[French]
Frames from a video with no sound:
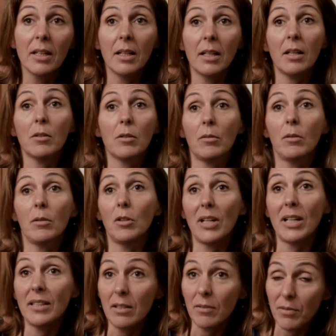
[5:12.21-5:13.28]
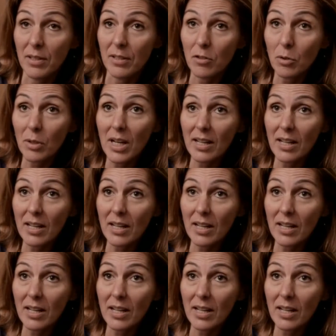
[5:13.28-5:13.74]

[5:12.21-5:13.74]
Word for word: hein, que dans la définition de la